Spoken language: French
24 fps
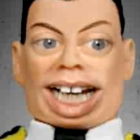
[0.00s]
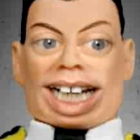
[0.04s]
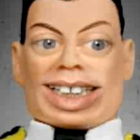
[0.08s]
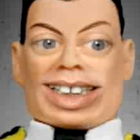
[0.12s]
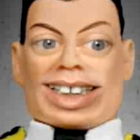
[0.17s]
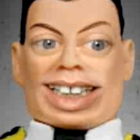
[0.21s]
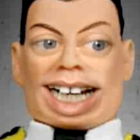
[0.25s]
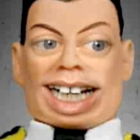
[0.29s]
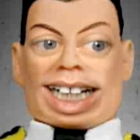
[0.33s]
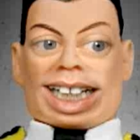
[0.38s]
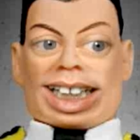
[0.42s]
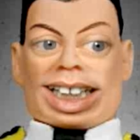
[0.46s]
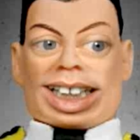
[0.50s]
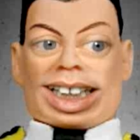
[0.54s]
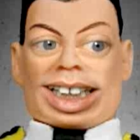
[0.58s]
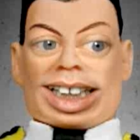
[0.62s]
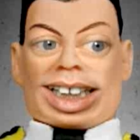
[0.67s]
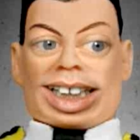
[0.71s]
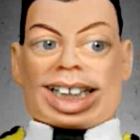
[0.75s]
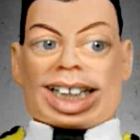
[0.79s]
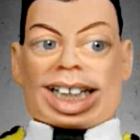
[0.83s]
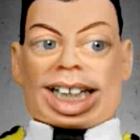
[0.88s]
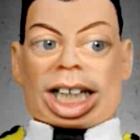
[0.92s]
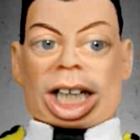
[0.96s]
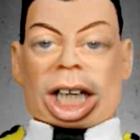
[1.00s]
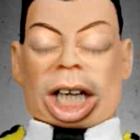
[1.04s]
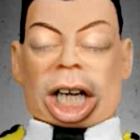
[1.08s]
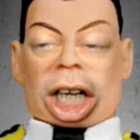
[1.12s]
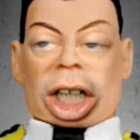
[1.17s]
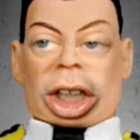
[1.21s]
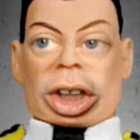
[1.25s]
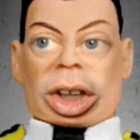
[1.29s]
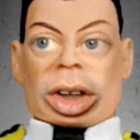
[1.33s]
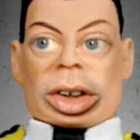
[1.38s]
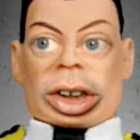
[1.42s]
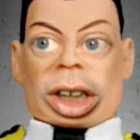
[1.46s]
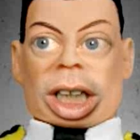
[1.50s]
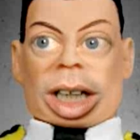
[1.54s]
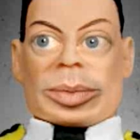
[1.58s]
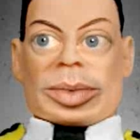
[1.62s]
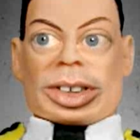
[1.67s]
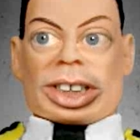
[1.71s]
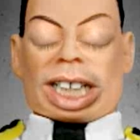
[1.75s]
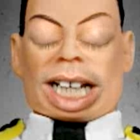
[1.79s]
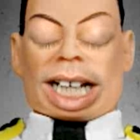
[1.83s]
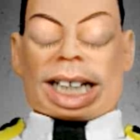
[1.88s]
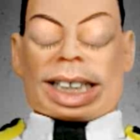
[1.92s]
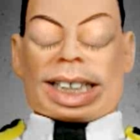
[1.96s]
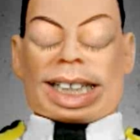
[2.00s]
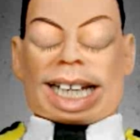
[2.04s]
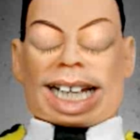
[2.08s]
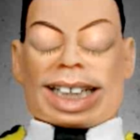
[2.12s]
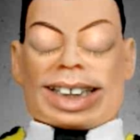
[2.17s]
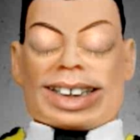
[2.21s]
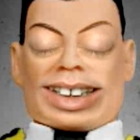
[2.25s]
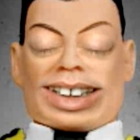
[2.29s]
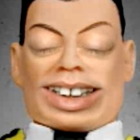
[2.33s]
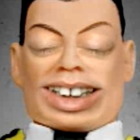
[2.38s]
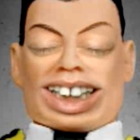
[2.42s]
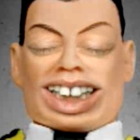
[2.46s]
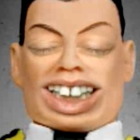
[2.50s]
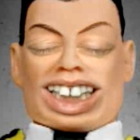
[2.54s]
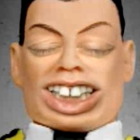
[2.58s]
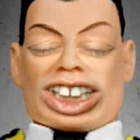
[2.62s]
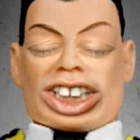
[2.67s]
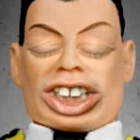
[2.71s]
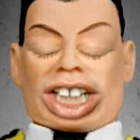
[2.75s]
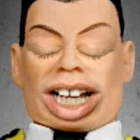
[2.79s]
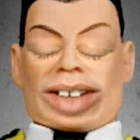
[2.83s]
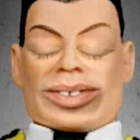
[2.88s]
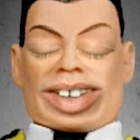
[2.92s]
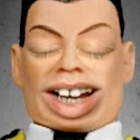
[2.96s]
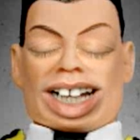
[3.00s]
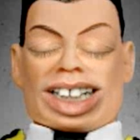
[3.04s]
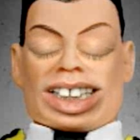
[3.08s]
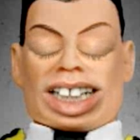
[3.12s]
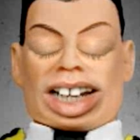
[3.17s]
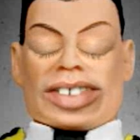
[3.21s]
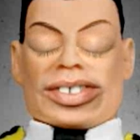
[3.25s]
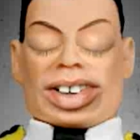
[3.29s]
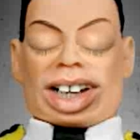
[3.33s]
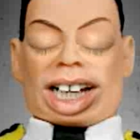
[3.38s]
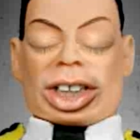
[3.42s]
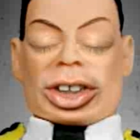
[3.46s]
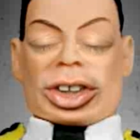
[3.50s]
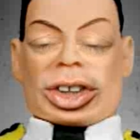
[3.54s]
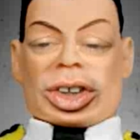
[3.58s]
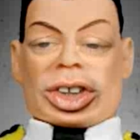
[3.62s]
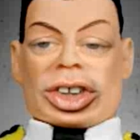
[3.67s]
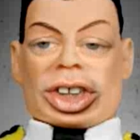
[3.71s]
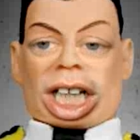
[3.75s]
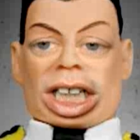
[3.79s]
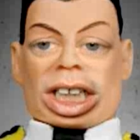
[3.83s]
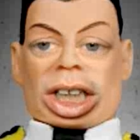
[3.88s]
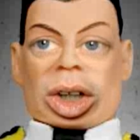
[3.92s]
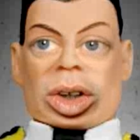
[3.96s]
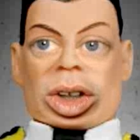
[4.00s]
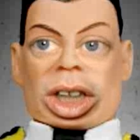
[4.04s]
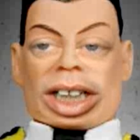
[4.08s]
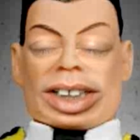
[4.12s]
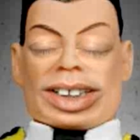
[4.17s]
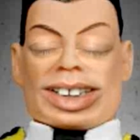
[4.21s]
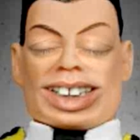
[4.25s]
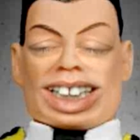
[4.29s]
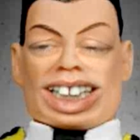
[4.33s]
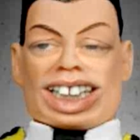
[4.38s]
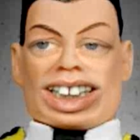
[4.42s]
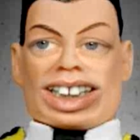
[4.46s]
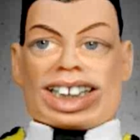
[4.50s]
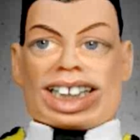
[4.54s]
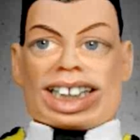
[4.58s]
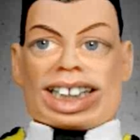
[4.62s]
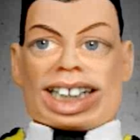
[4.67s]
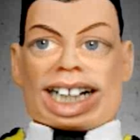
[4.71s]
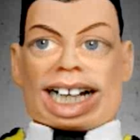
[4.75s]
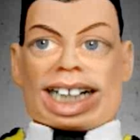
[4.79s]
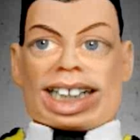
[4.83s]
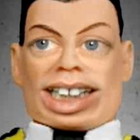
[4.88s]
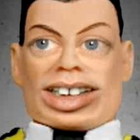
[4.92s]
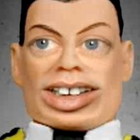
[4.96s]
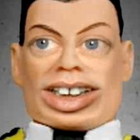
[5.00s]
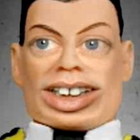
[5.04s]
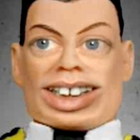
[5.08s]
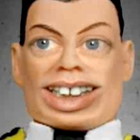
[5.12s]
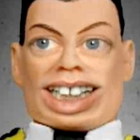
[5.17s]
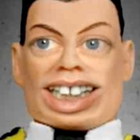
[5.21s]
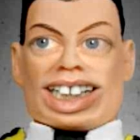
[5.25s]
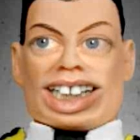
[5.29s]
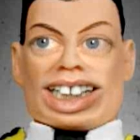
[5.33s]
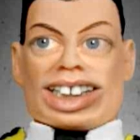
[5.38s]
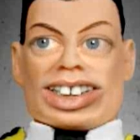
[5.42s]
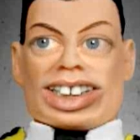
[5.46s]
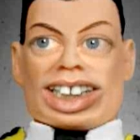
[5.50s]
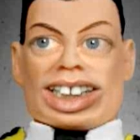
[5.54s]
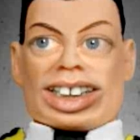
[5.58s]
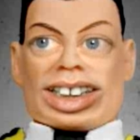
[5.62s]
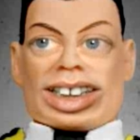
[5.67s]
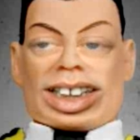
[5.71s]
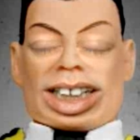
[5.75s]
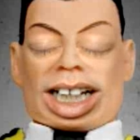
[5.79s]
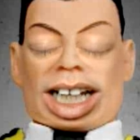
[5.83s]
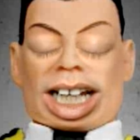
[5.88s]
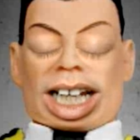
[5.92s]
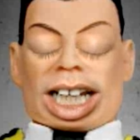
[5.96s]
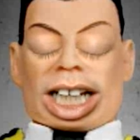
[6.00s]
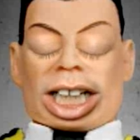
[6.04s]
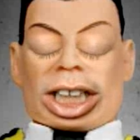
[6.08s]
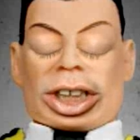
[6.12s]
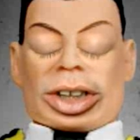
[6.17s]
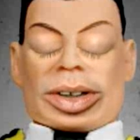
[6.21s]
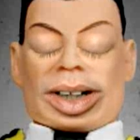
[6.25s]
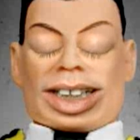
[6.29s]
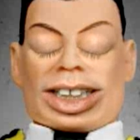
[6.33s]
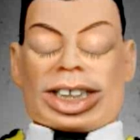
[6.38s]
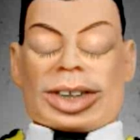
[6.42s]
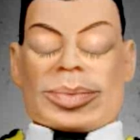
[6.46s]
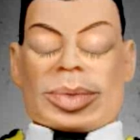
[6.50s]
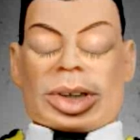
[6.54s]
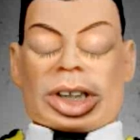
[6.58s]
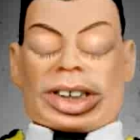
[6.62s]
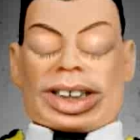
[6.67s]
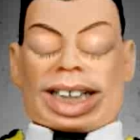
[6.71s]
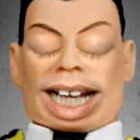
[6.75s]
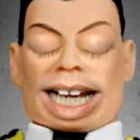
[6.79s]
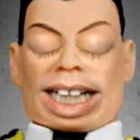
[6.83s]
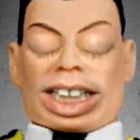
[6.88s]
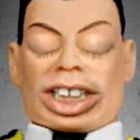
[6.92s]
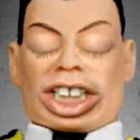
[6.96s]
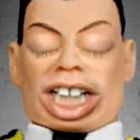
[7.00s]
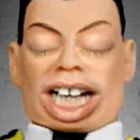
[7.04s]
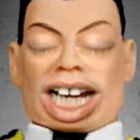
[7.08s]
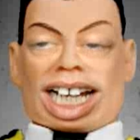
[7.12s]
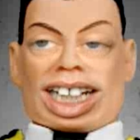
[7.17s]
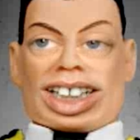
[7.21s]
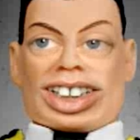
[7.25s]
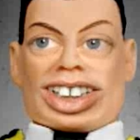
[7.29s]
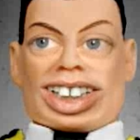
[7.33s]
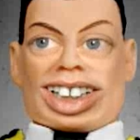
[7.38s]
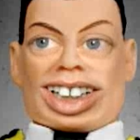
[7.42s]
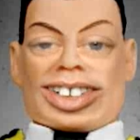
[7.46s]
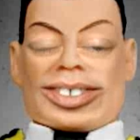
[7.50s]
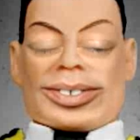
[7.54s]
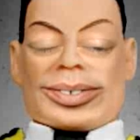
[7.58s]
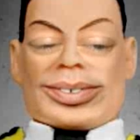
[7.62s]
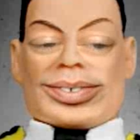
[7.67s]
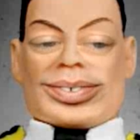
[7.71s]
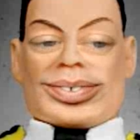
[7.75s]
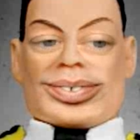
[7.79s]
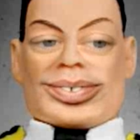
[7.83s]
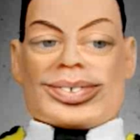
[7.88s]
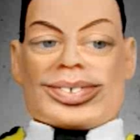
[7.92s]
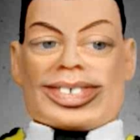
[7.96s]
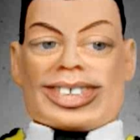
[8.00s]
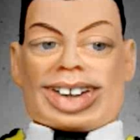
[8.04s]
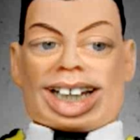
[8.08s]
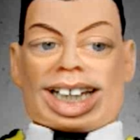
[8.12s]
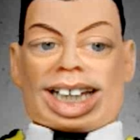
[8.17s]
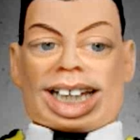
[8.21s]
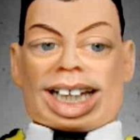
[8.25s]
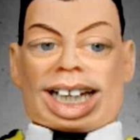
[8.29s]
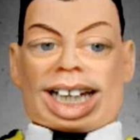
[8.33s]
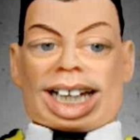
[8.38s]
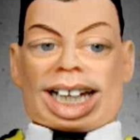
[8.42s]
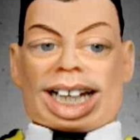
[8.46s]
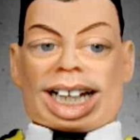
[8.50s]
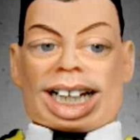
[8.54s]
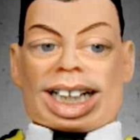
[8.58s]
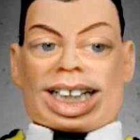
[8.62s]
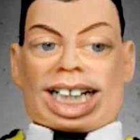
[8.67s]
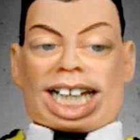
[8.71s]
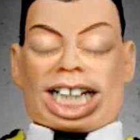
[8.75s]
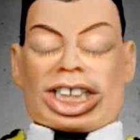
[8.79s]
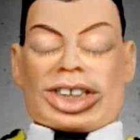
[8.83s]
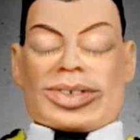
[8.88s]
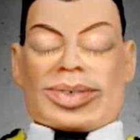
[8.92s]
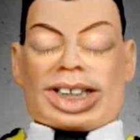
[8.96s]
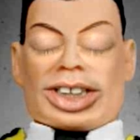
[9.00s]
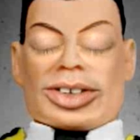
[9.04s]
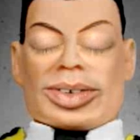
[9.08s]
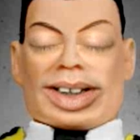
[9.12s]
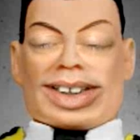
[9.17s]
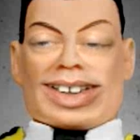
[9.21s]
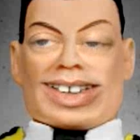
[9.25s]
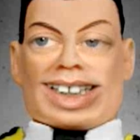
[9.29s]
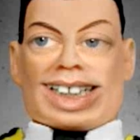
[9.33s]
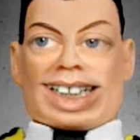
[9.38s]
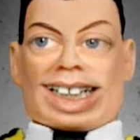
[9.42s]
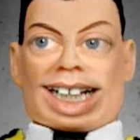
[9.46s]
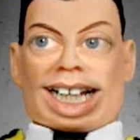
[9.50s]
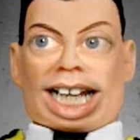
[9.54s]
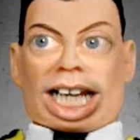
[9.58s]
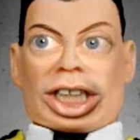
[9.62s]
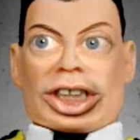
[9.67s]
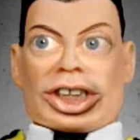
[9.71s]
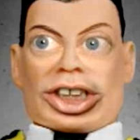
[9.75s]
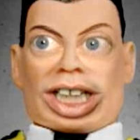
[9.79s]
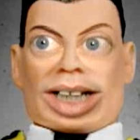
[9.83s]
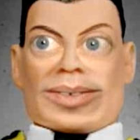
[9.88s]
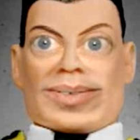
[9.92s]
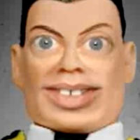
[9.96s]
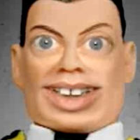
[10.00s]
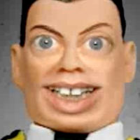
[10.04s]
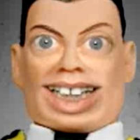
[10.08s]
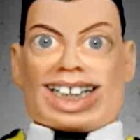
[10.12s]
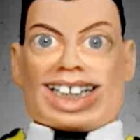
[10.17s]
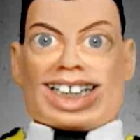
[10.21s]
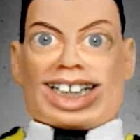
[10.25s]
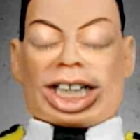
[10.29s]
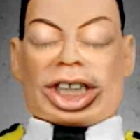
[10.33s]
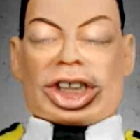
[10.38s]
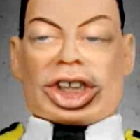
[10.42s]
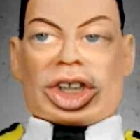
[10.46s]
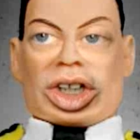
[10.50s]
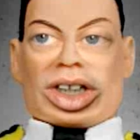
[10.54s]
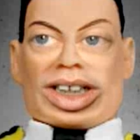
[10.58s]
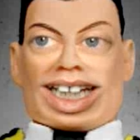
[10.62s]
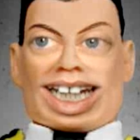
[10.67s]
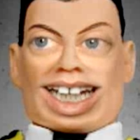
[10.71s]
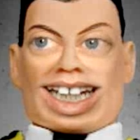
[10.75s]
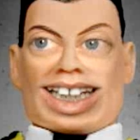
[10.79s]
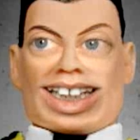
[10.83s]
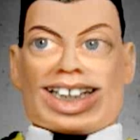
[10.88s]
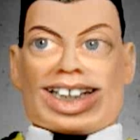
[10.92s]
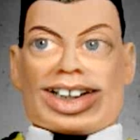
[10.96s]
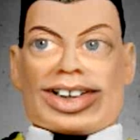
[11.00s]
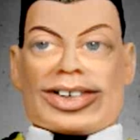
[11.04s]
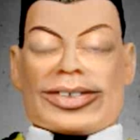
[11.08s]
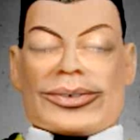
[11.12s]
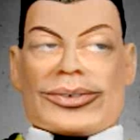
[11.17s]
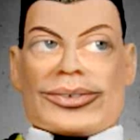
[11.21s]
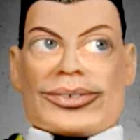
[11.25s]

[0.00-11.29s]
raisin, un autre objet qui est strictement défendu selon le CTA, le Canadian Transport Agency, là, je me suis dit, something's cooking.